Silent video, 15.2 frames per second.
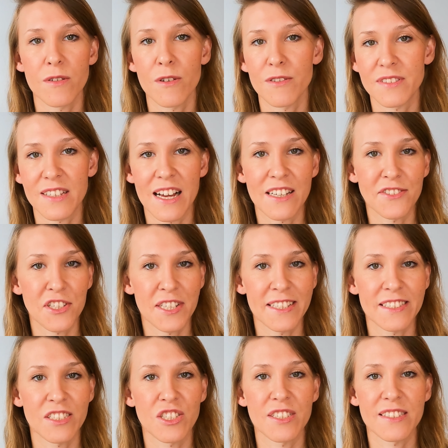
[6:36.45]
Los
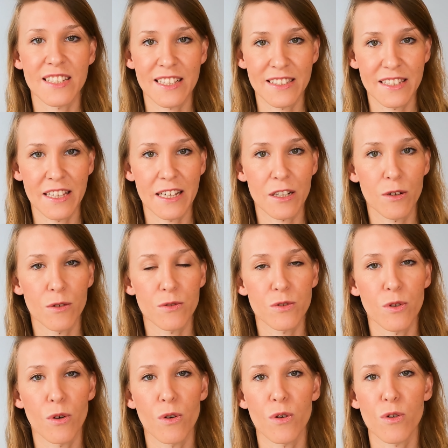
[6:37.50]
Angeles czy San Diego
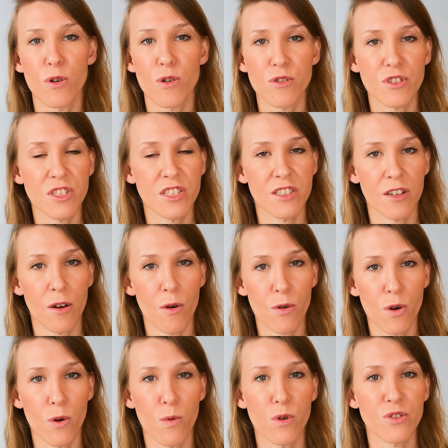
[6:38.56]
to koszt
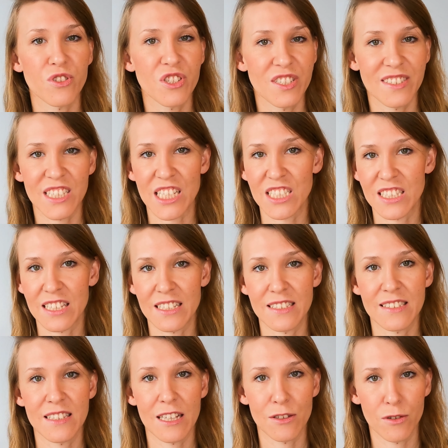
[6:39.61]
około
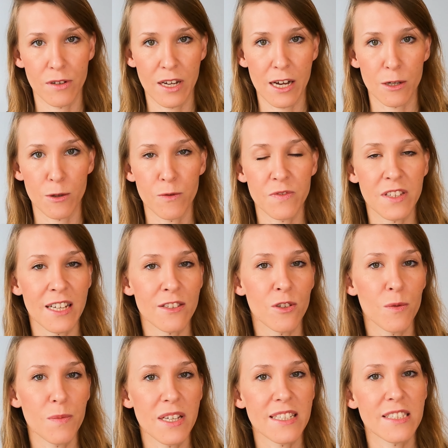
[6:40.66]
300-400 dolarów,
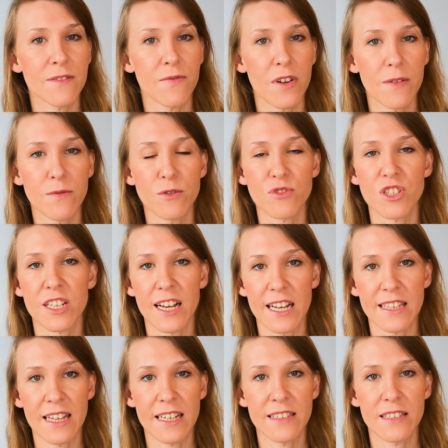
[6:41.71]
natomiast wewnątrz
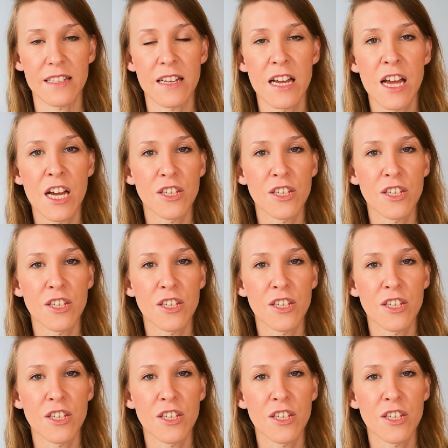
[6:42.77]
Kanady